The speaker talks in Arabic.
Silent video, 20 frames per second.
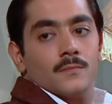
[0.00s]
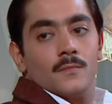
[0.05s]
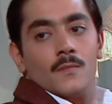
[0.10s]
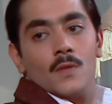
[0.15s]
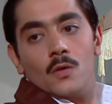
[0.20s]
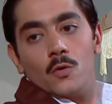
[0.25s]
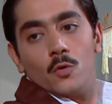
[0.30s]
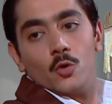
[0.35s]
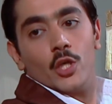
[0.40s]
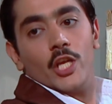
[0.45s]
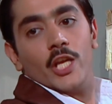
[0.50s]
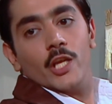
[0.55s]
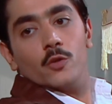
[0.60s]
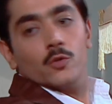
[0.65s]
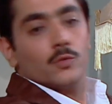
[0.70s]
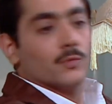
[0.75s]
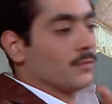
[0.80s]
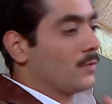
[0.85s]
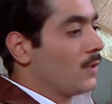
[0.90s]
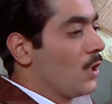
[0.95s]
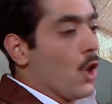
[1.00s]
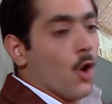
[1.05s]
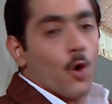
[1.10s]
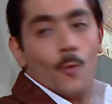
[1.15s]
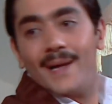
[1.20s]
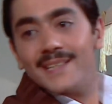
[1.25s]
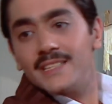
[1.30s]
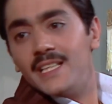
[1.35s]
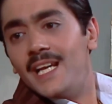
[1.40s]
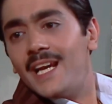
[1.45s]
قولي له
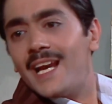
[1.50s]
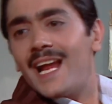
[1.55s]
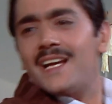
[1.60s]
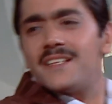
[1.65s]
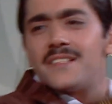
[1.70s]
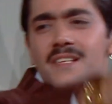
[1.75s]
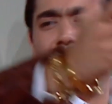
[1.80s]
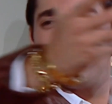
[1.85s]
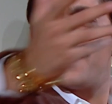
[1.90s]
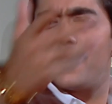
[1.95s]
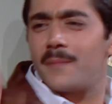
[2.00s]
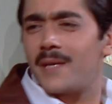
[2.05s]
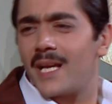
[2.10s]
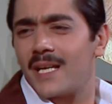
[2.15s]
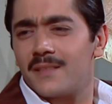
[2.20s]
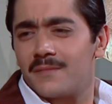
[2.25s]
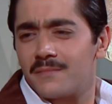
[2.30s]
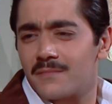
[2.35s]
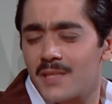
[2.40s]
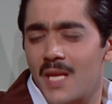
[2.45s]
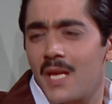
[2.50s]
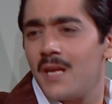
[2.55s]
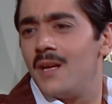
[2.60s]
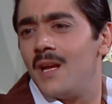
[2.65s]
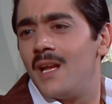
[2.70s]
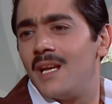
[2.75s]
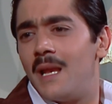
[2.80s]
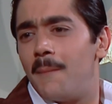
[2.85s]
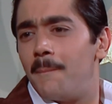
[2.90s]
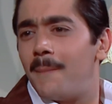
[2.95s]
وبعدين انا عايز افهم يعني
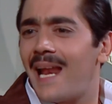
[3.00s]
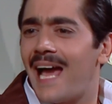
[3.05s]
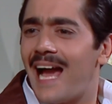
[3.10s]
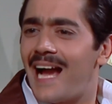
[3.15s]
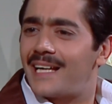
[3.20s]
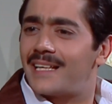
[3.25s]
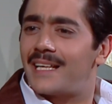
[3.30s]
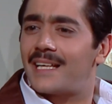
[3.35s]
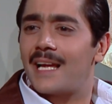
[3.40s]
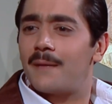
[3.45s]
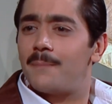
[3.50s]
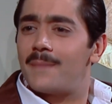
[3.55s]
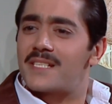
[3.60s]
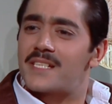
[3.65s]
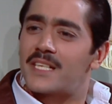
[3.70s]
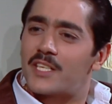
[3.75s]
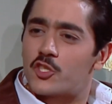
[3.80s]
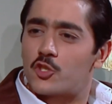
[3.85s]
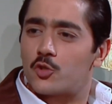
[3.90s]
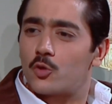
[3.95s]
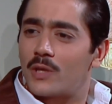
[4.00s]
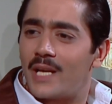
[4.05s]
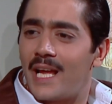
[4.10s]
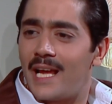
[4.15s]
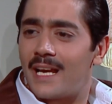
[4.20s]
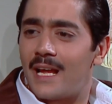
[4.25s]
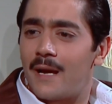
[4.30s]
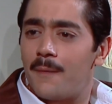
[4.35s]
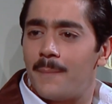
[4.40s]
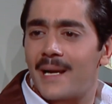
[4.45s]
لما الحاج كان ماسك
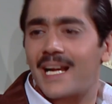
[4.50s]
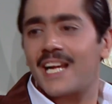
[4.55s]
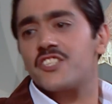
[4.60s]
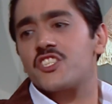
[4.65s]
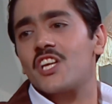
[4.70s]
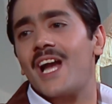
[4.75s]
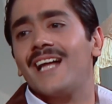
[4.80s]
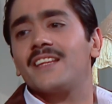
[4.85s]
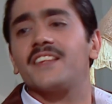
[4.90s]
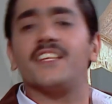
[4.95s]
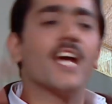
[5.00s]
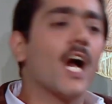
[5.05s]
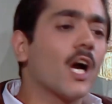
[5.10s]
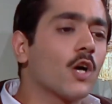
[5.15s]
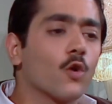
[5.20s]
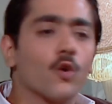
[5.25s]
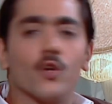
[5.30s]
الشغلانه ما كانش حد يجرؤ انه